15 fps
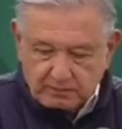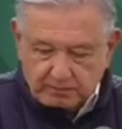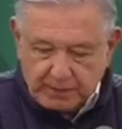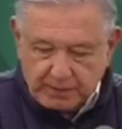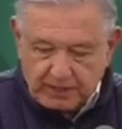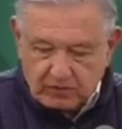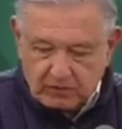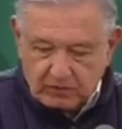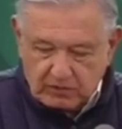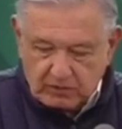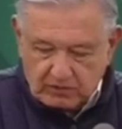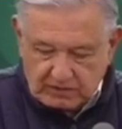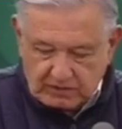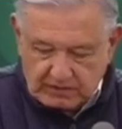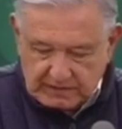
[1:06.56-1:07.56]
pero
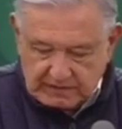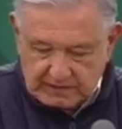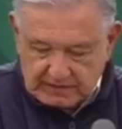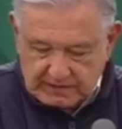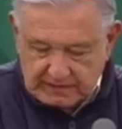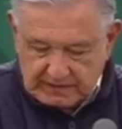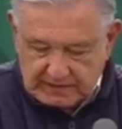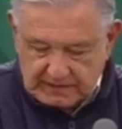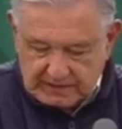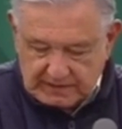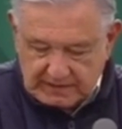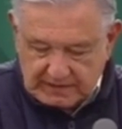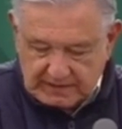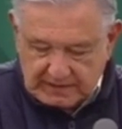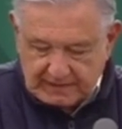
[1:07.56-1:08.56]
el
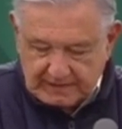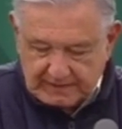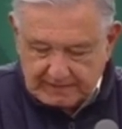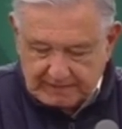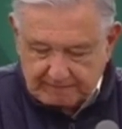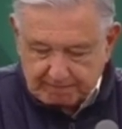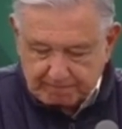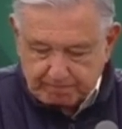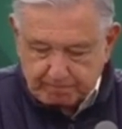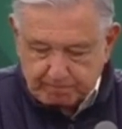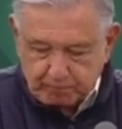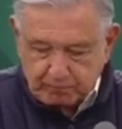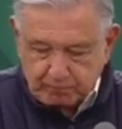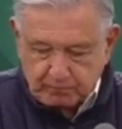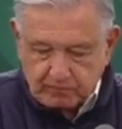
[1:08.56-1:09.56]
eh,
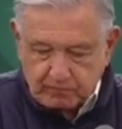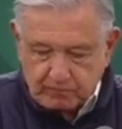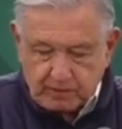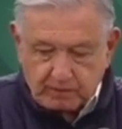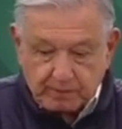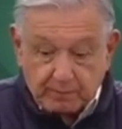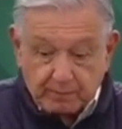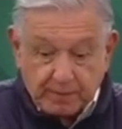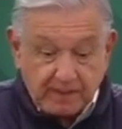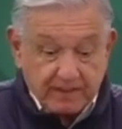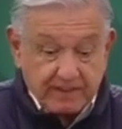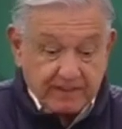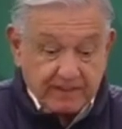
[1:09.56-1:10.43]
papá de